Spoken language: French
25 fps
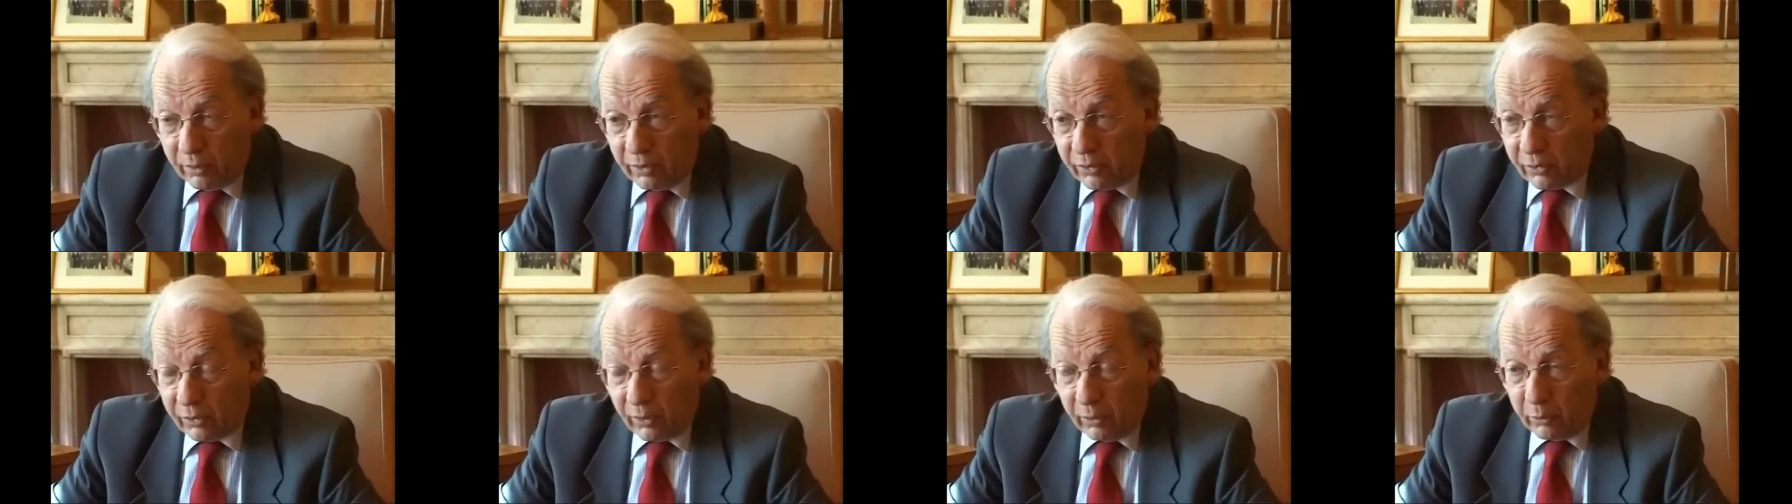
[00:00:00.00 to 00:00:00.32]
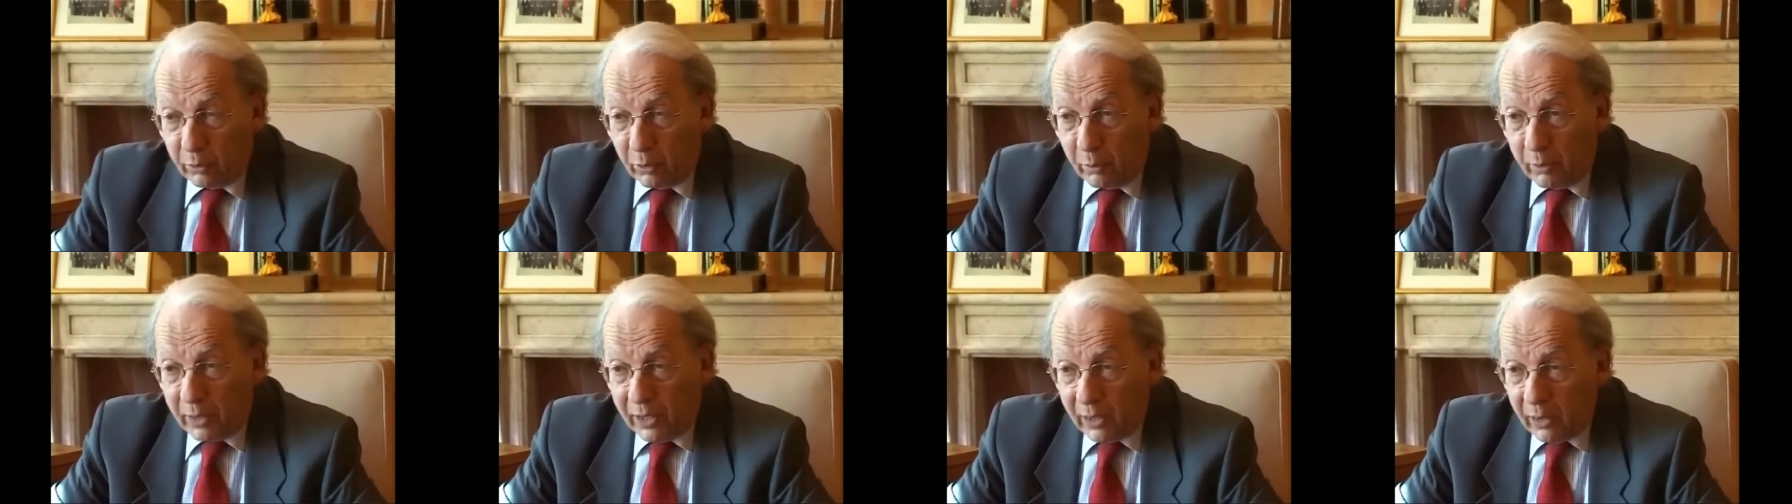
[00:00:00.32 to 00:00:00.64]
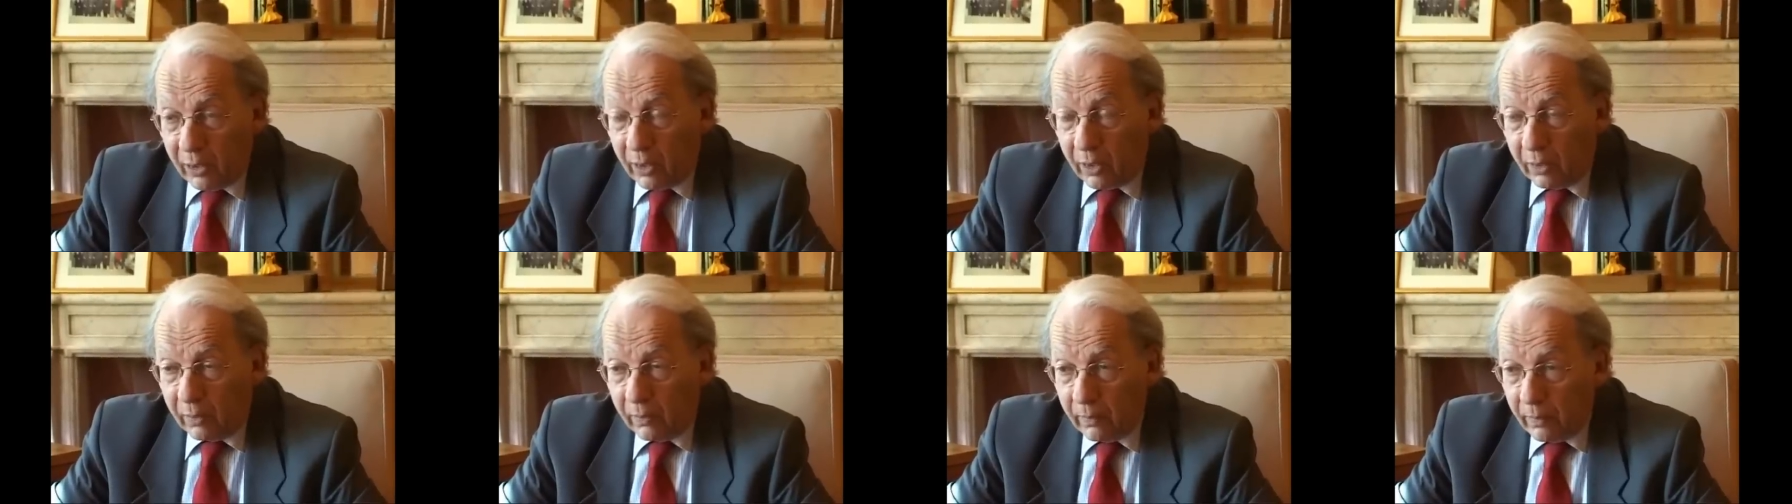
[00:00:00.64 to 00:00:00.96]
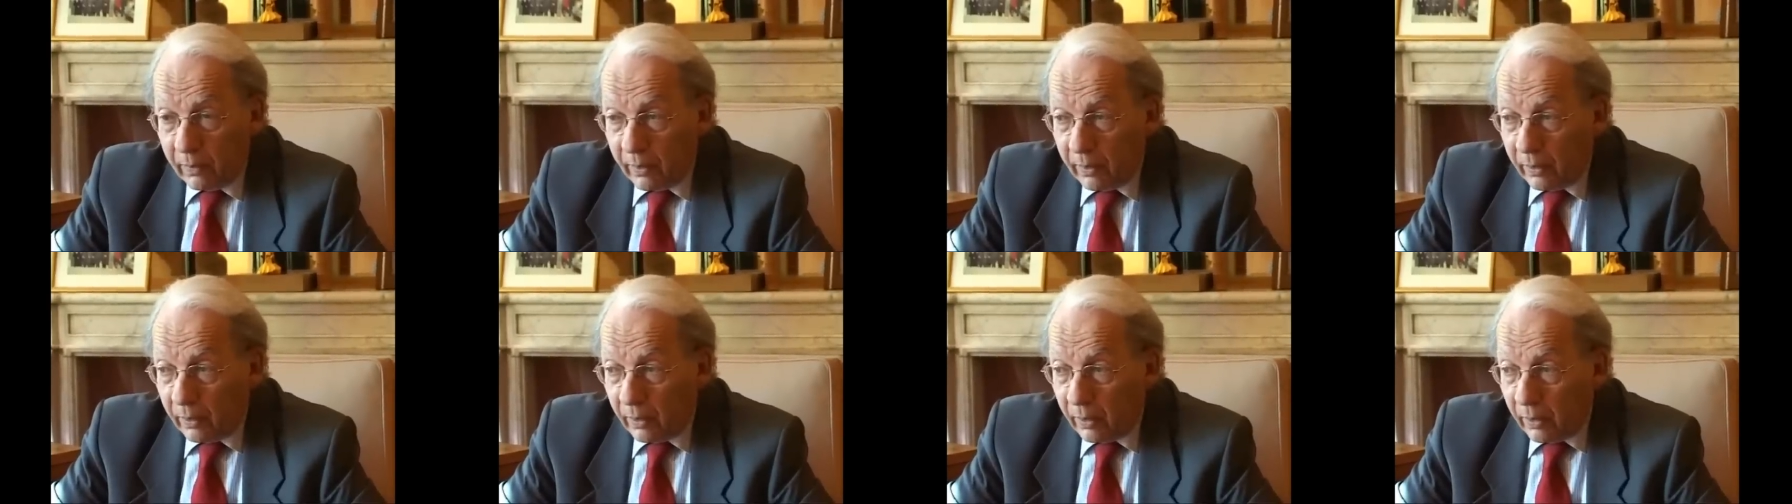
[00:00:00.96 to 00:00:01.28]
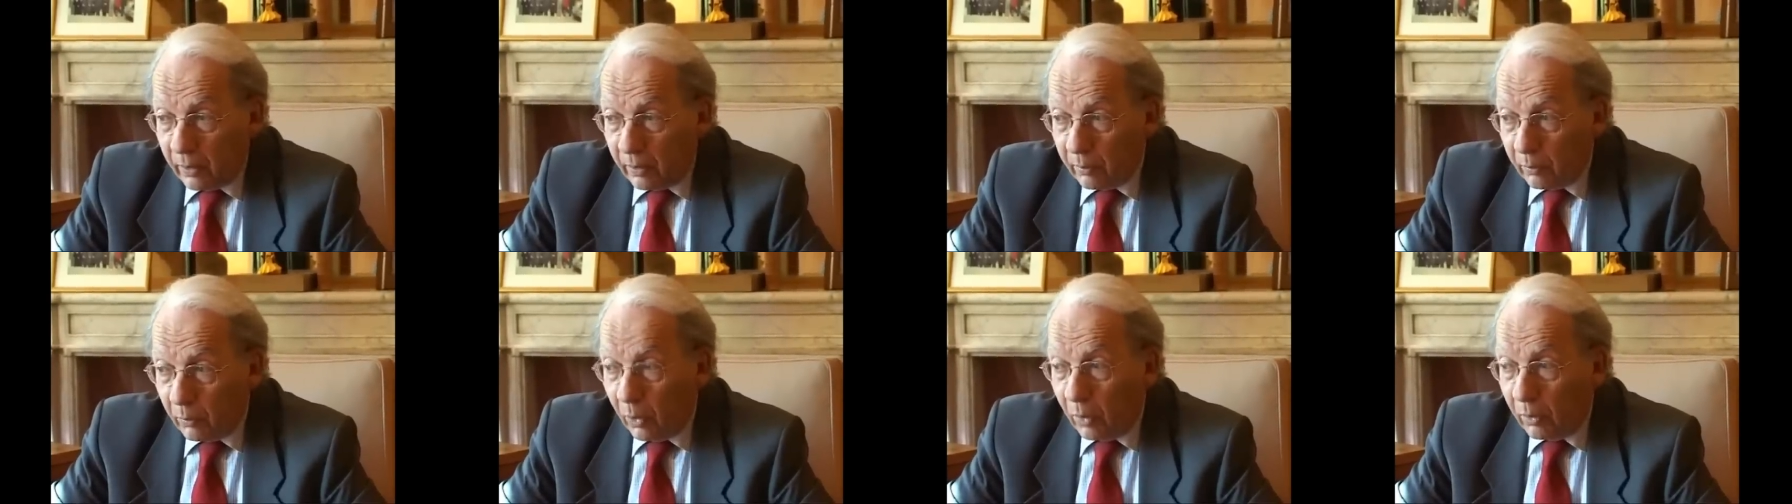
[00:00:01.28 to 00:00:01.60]
décembre 2001.
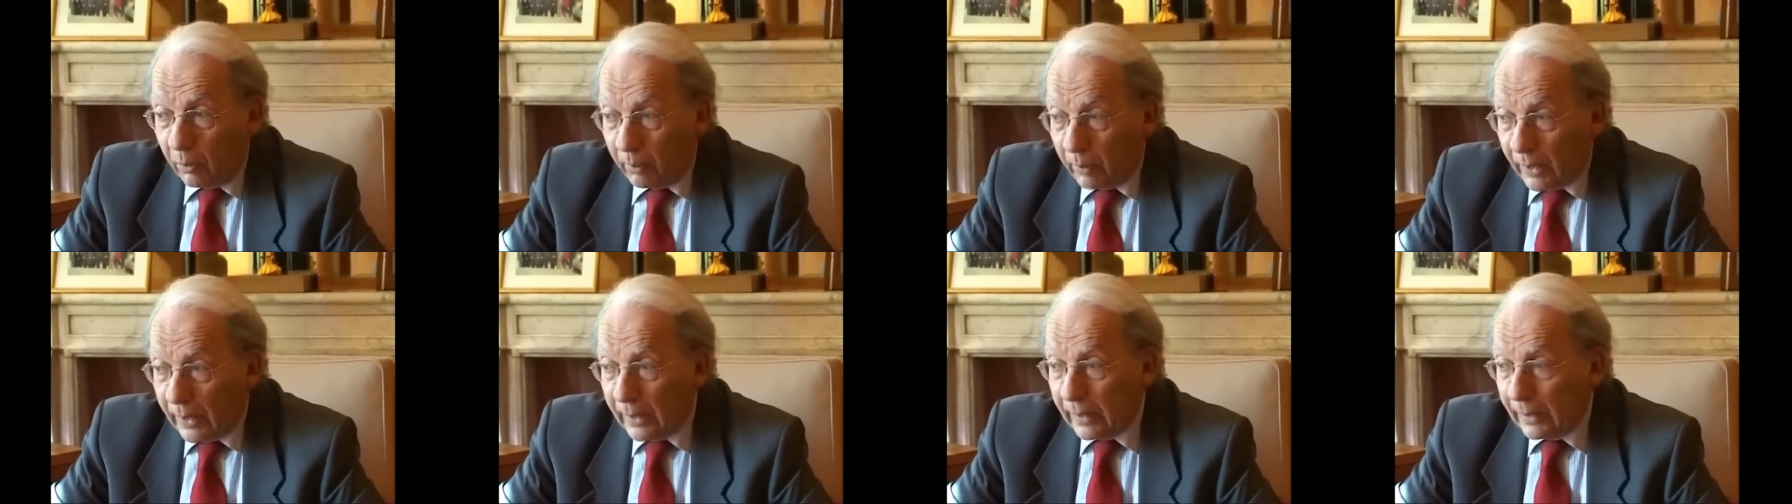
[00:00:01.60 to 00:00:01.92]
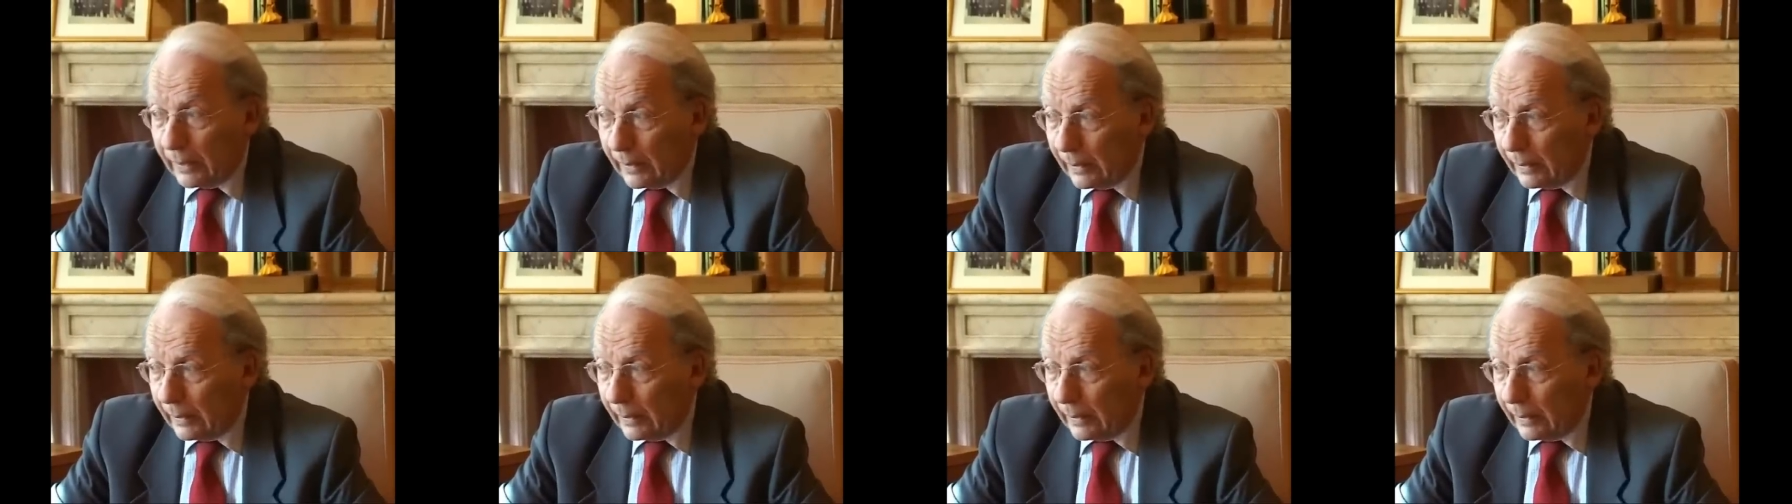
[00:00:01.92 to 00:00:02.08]
Bon, euh,